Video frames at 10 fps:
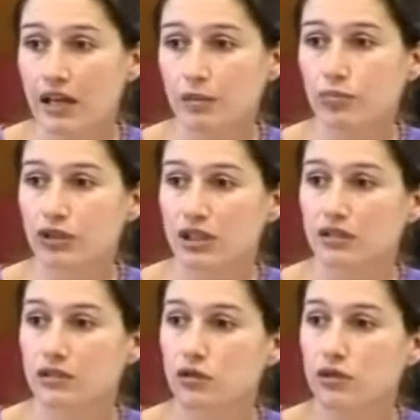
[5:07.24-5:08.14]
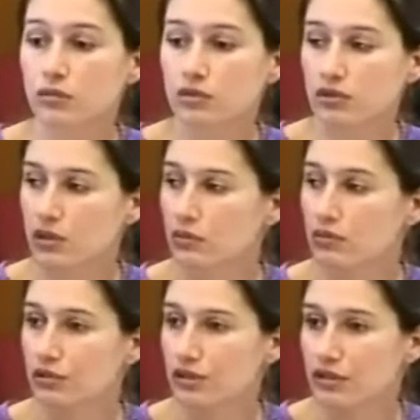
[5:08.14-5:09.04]
importante que o, o
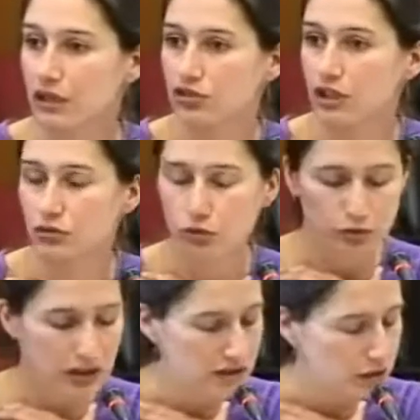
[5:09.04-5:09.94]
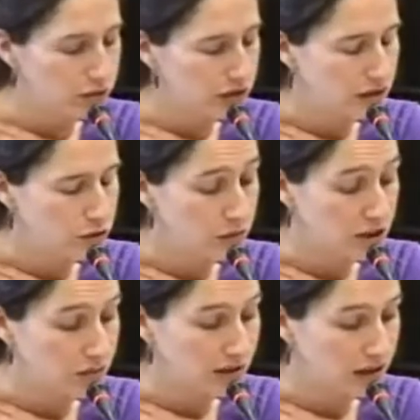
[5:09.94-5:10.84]
Sr. Secretário de Estado nos pudesse elucidar sobre
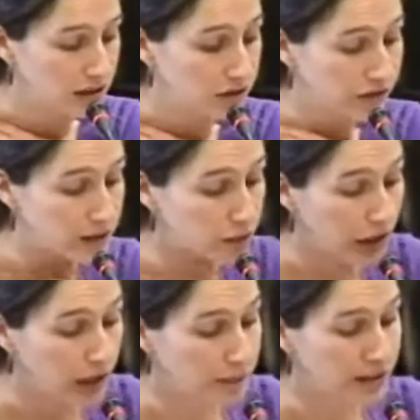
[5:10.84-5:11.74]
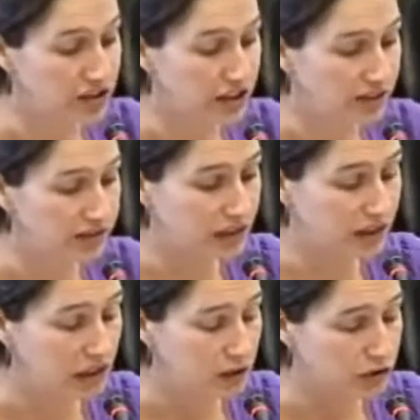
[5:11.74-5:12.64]
esta matéria. De facto, mais grave é
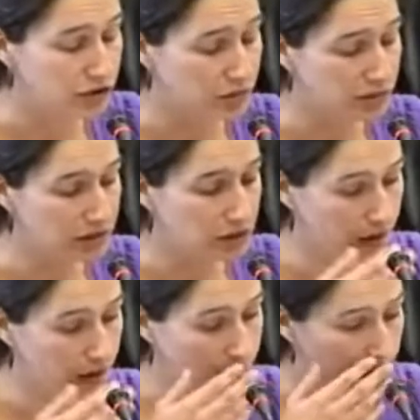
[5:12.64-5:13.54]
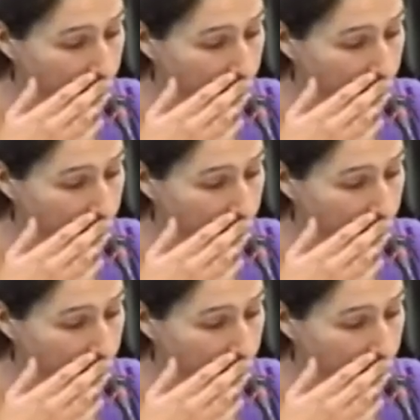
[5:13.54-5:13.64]
nós termos ido ao, ao